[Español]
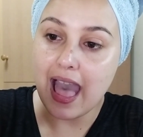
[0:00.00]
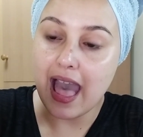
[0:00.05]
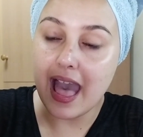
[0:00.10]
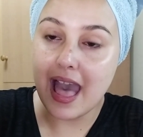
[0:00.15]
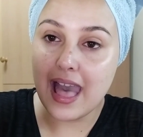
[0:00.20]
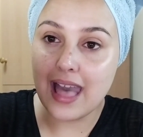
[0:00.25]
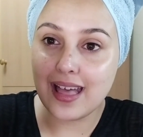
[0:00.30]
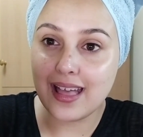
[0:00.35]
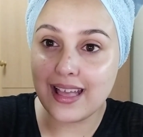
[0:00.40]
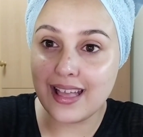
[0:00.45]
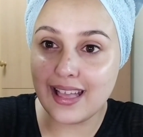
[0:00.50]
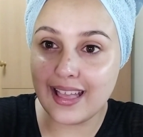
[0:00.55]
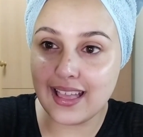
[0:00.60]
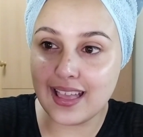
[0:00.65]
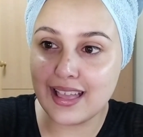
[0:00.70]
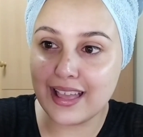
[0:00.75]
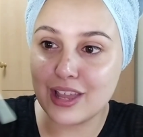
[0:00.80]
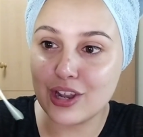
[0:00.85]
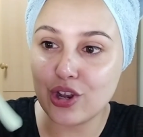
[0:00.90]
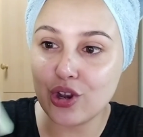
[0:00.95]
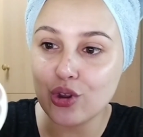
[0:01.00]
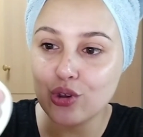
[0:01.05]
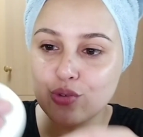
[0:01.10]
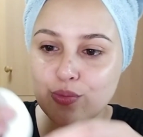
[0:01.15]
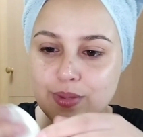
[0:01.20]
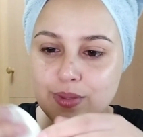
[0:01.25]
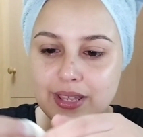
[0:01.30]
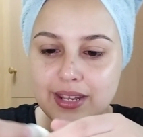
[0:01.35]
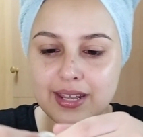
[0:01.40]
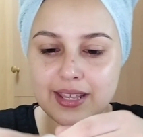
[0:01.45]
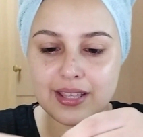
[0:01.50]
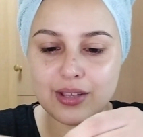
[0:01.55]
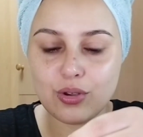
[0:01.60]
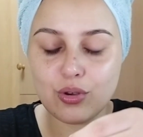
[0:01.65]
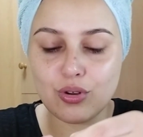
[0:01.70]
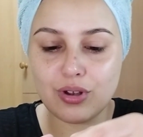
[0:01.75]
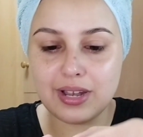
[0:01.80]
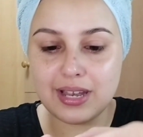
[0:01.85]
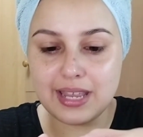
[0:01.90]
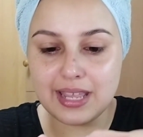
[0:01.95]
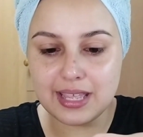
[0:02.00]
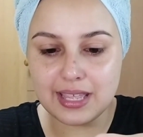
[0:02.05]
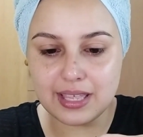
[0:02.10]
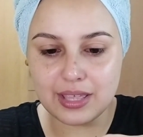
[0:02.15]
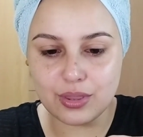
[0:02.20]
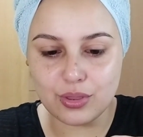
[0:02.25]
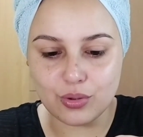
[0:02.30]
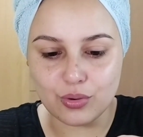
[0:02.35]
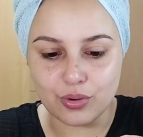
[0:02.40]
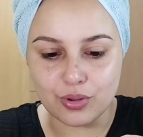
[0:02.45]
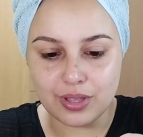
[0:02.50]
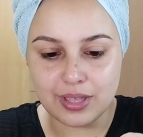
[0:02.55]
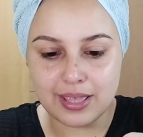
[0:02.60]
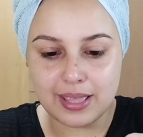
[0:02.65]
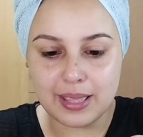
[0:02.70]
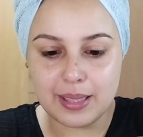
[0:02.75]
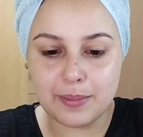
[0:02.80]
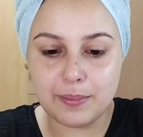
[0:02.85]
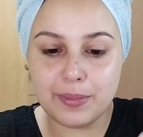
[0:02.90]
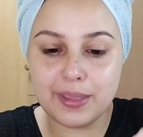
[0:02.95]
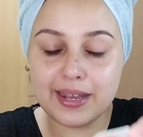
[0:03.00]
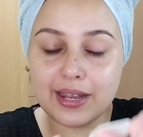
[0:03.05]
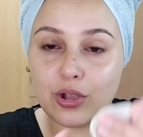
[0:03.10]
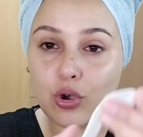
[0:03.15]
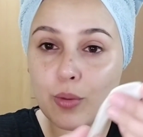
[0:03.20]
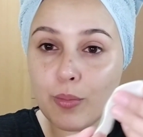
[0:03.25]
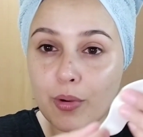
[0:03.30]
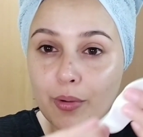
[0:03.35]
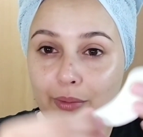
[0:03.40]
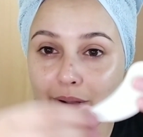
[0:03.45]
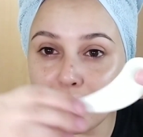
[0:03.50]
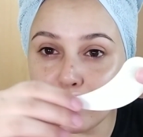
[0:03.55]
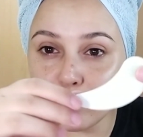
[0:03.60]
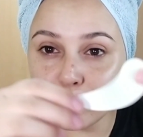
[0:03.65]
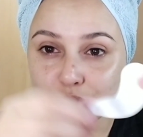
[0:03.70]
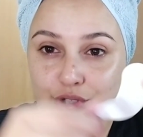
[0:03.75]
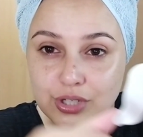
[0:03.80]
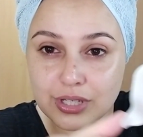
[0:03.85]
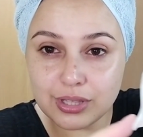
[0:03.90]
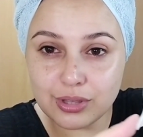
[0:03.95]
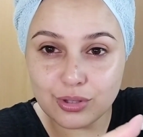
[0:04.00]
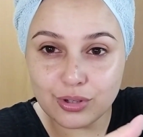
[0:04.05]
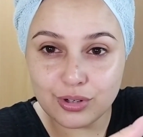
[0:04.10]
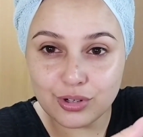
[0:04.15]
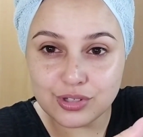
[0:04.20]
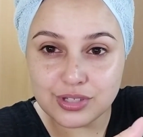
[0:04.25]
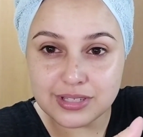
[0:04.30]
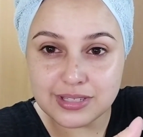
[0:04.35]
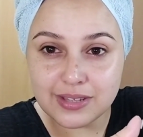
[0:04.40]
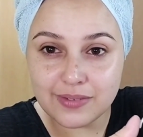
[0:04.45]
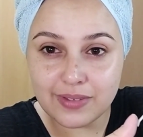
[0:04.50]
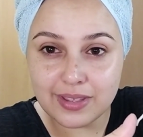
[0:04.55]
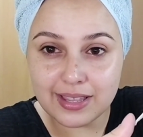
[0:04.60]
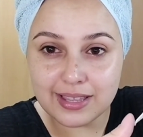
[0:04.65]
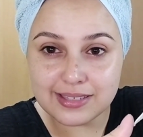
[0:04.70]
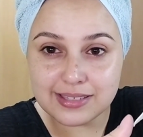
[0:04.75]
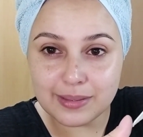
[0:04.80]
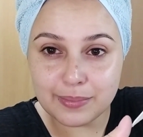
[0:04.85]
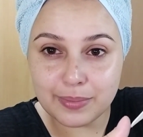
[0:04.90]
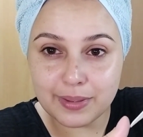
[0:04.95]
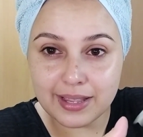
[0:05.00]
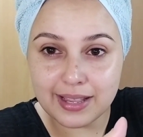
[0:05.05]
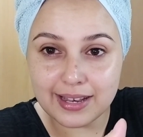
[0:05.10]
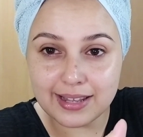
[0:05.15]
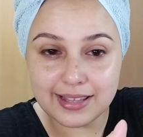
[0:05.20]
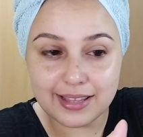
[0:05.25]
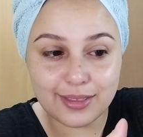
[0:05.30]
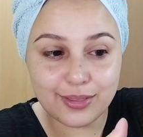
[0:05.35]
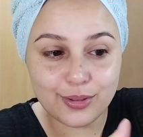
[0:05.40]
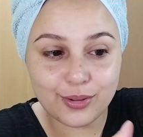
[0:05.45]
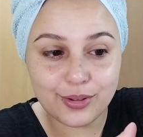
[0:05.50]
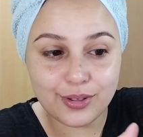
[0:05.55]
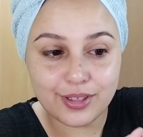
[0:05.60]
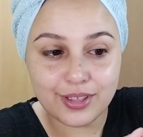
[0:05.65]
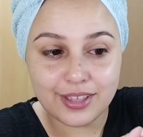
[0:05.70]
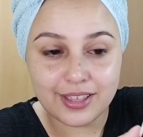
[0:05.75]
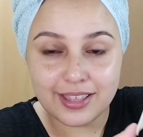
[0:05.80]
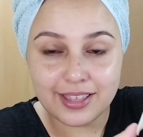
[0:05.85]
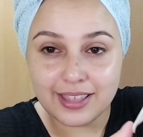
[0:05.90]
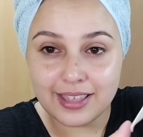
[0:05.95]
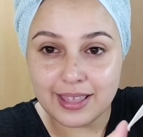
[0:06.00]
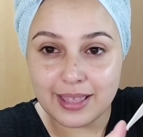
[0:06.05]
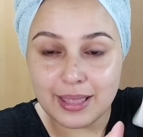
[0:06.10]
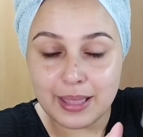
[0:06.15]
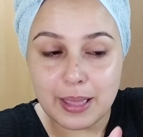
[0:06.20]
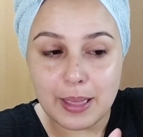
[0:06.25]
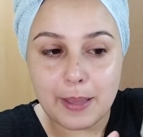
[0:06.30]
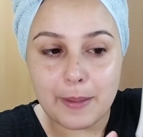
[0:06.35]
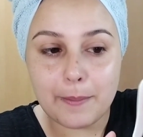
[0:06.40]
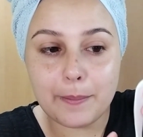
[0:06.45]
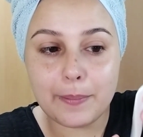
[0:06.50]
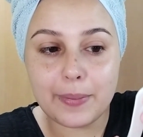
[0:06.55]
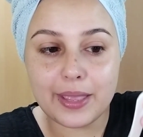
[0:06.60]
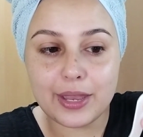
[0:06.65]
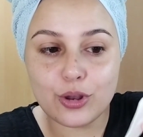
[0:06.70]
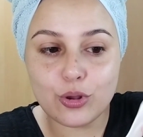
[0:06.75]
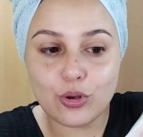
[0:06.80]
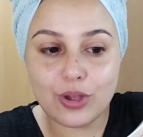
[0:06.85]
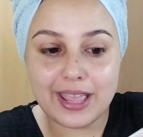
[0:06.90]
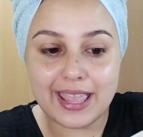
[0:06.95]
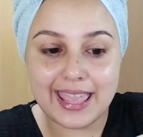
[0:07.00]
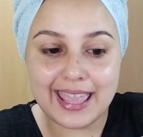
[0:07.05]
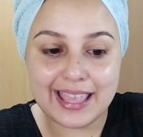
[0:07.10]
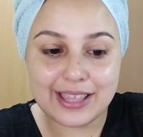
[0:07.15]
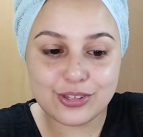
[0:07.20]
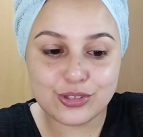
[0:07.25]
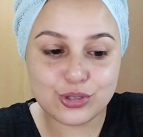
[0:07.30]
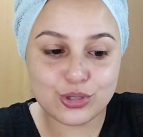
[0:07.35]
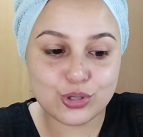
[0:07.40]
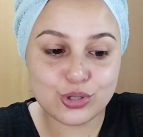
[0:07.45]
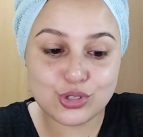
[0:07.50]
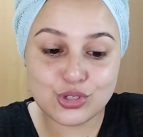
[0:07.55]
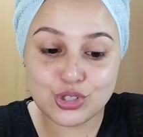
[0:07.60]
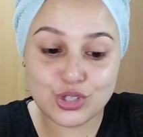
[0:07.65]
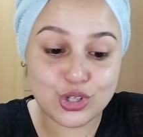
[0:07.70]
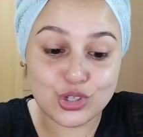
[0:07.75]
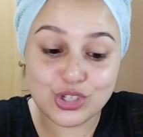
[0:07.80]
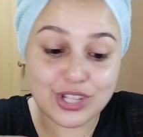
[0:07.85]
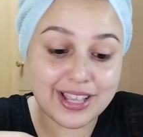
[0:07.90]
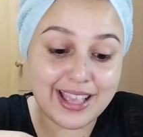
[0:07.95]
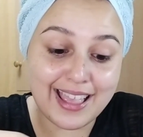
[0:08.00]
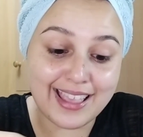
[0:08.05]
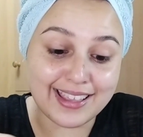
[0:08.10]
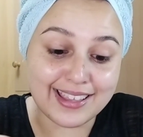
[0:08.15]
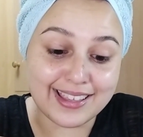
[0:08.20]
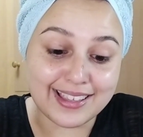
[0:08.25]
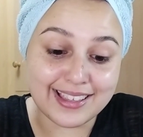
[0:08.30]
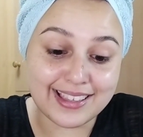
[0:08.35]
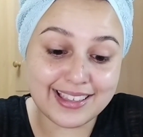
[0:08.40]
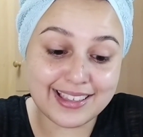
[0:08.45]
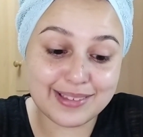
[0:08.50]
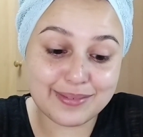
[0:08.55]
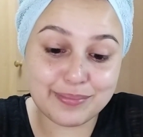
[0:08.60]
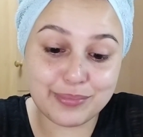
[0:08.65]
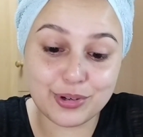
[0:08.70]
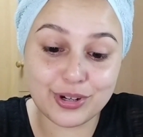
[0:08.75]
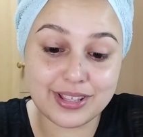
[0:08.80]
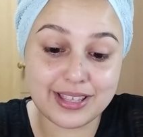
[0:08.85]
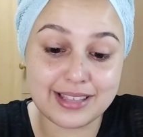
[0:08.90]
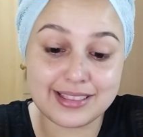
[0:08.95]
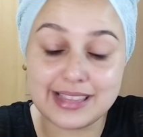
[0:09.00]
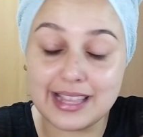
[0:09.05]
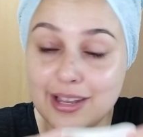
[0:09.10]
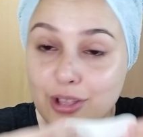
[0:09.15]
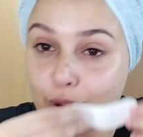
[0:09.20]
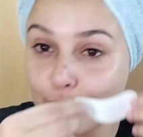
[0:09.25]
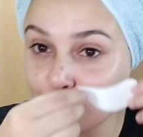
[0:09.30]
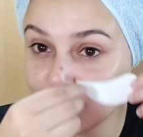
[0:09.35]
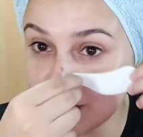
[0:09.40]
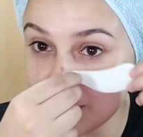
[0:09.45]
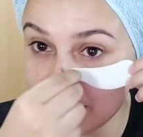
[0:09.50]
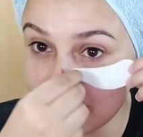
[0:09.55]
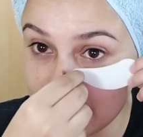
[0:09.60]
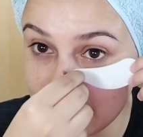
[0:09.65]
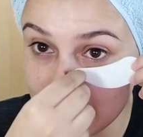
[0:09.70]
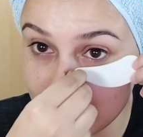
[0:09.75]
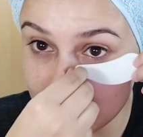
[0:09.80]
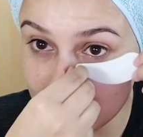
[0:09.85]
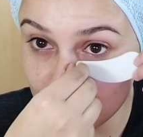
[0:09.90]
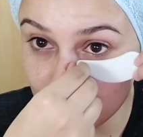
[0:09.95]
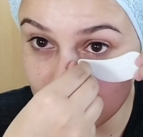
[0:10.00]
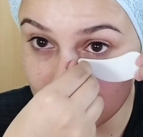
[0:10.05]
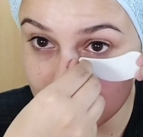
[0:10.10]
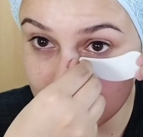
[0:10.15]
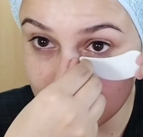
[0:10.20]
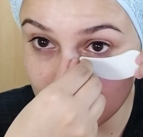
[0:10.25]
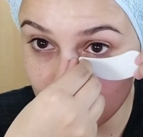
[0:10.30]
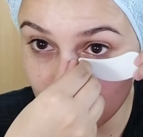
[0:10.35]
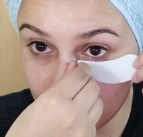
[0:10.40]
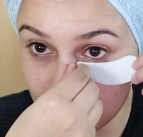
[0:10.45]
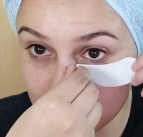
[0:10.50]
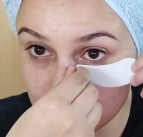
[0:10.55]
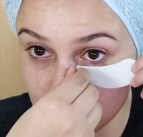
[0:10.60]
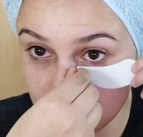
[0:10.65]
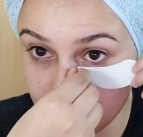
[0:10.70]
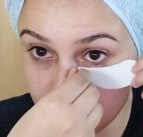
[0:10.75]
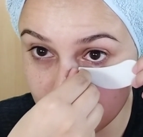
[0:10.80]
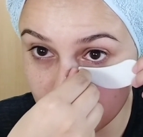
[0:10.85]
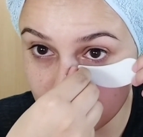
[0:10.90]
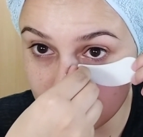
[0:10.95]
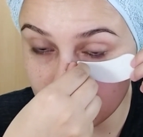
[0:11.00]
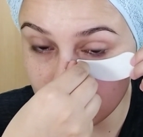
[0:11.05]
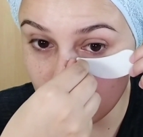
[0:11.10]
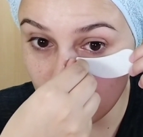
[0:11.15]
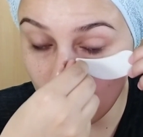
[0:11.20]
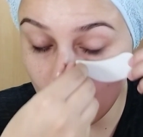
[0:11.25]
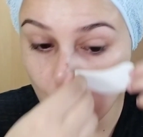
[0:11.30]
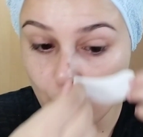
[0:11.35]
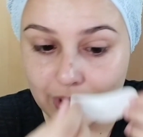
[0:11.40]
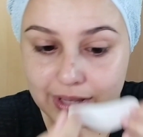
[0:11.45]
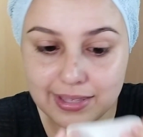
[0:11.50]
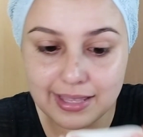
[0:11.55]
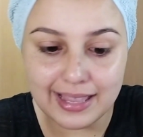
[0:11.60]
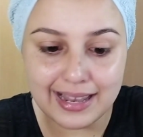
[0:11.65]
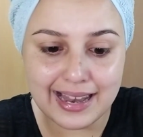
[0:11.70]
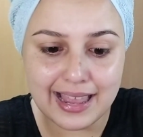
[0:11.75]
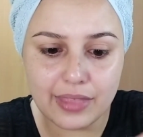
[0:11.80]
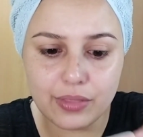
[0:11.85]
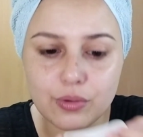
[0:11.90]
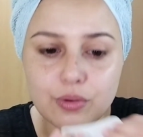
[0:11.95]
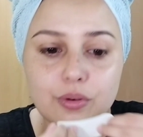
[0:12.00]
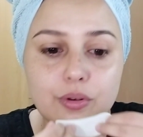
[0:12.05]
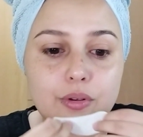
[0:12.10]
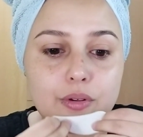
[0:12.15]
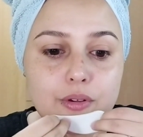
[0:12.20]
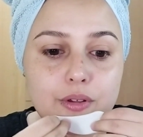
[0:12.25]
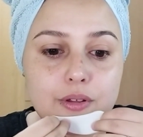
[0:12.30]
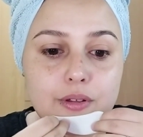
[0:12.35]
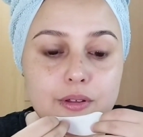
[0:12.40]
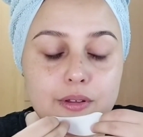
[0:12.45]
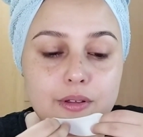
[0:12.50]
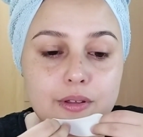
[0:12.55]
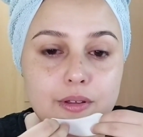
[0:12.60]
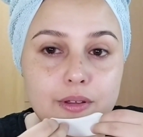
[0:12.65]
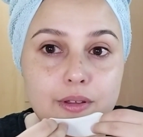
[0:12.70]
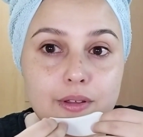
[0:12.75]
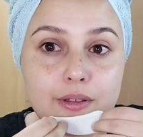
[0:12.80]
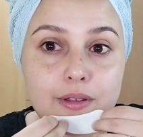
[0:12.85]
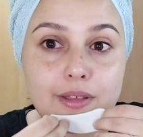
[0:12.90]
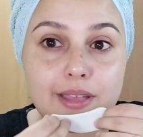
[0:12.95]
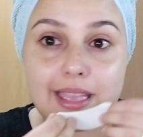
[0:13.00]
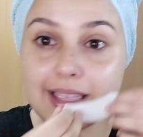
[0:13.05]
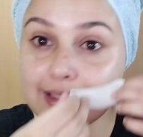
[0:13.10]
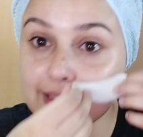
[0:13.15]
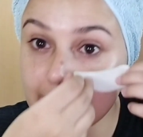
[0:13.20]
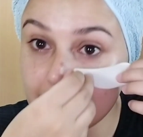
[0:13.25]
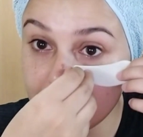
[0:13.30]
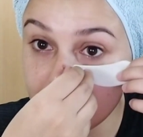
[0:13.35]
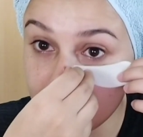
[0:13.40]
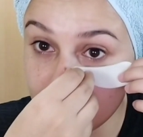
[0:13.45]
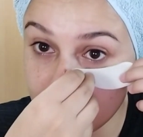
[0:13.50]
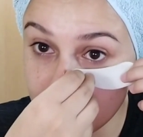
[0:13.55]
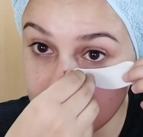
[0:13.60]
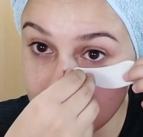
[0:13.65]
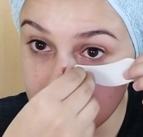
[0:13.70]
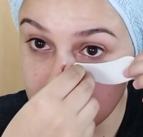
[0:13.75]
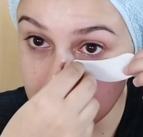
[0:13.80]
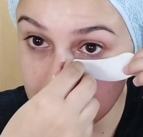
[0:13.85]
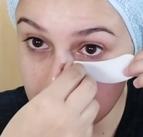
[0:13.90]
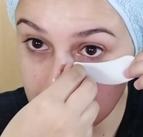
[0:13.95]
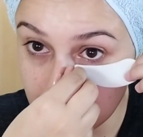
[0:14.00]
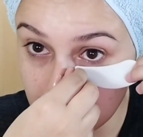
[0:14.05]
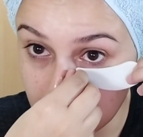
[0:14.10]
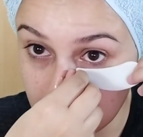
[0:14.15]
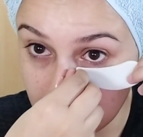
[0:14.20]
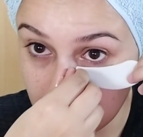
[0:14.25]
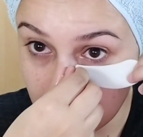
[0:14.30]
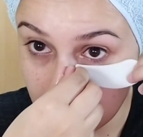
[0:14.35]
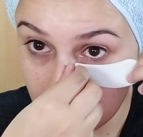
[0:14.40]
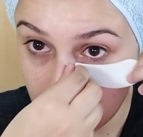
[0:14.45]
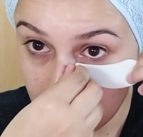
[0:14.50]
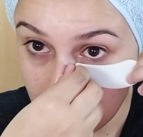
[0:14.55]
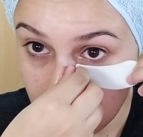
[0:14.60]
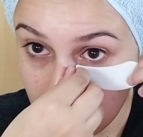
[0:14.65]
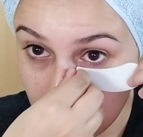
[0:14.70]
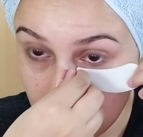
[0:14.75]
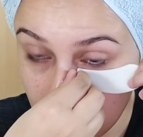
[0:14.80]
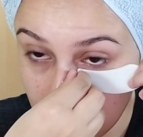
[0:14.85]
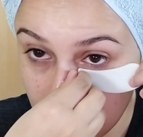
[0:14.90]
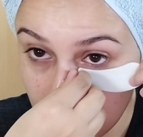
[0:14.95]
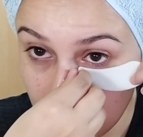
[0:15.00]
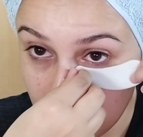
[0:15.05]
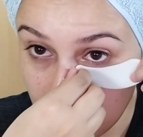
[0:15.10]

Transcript: Ajá, no vienen con líquido. Vienen como babositos. No sé si veis que se pega el dedo. Pero estos no se caen. Porque tal y como se me está agarrando al dedo, eso es porque... ¡Uy, está helado! Está frío. ¡Ah!